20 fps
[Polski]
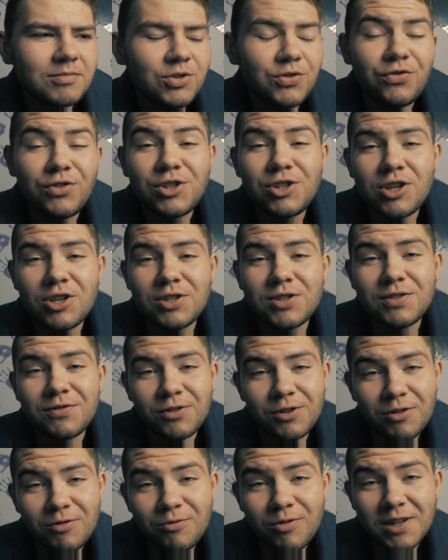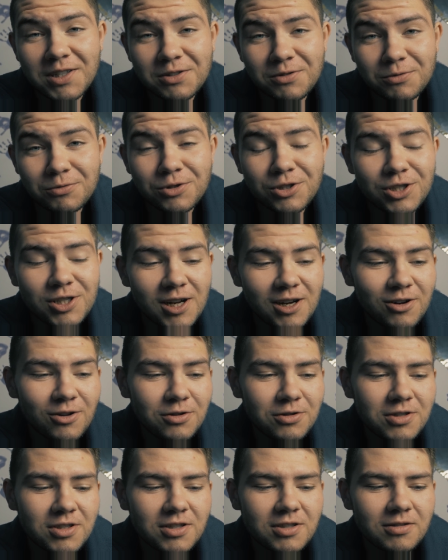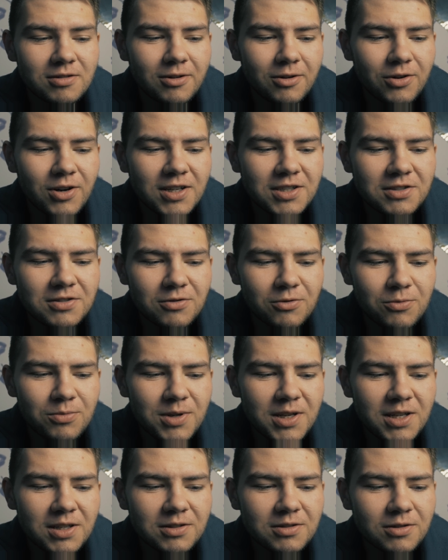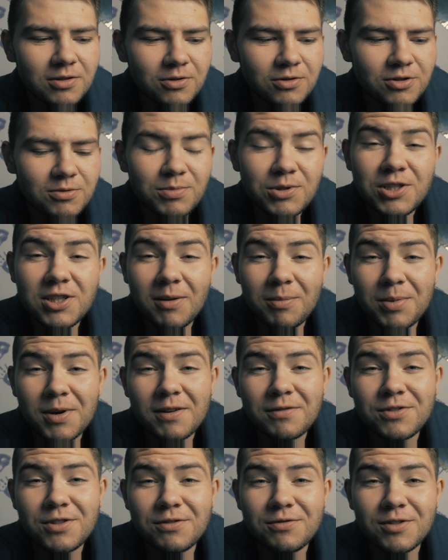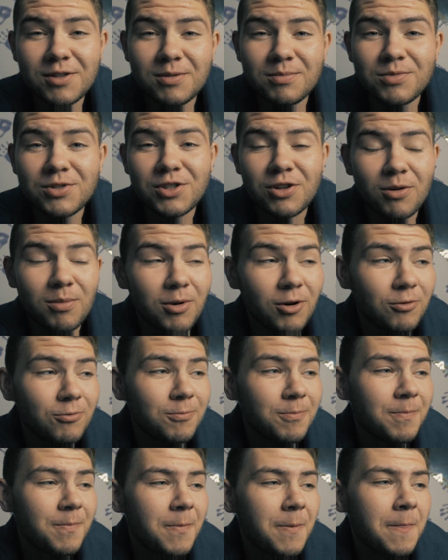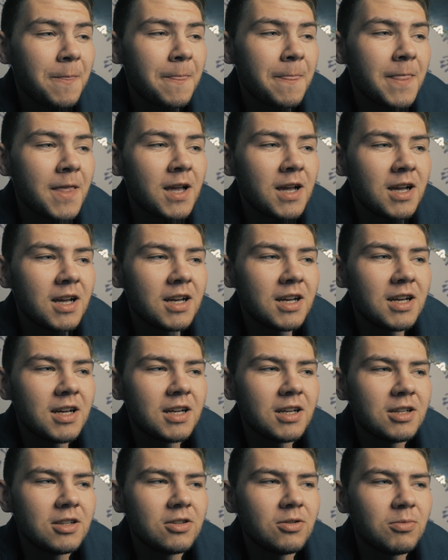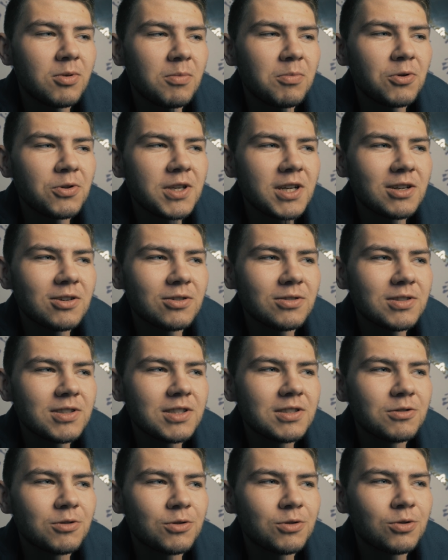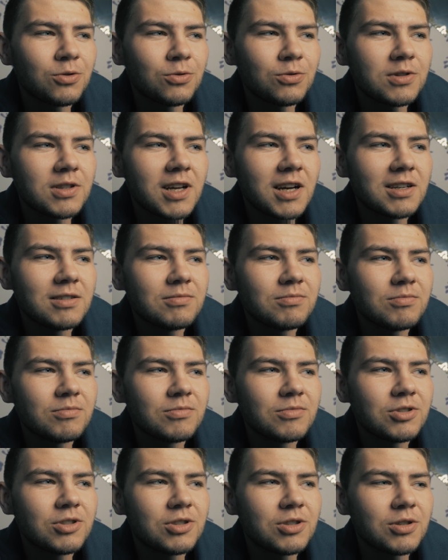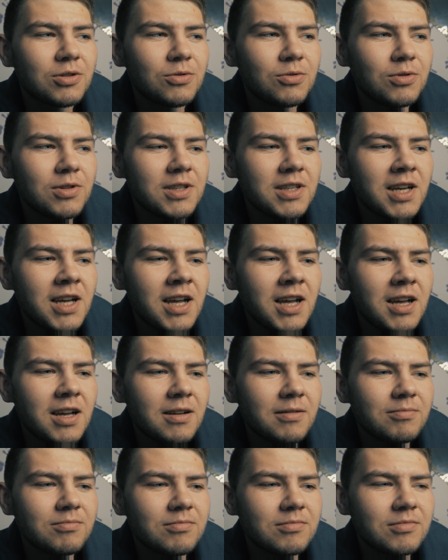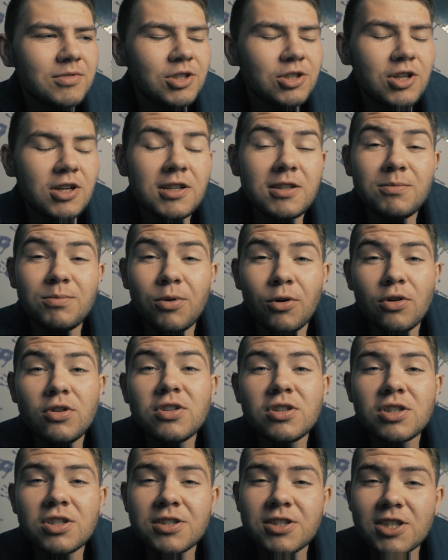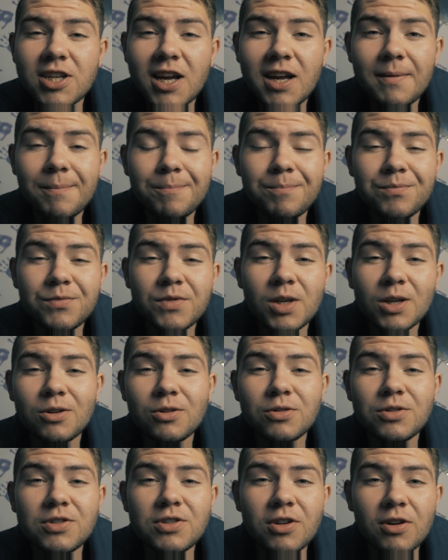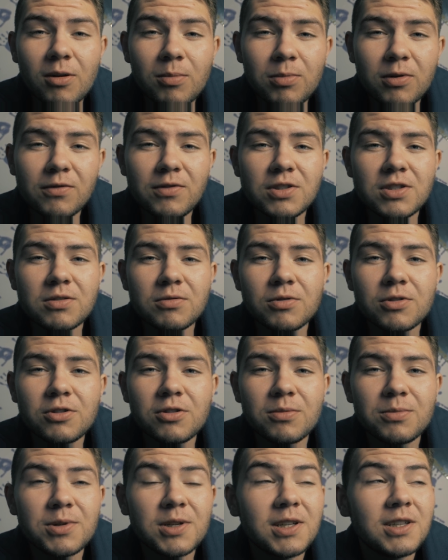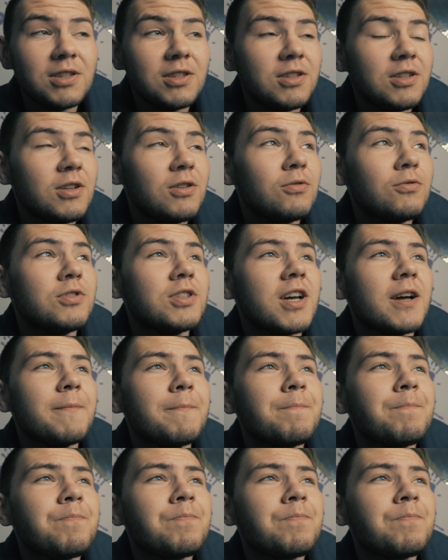ćwiczyć swoją własną szczerość oraz umiejętność bycia prawdziwym sobą. No bo poniekąd jest to trudne, szczególnie jeżeli boisz się tego, co powiedzą o tobie inni ludzie.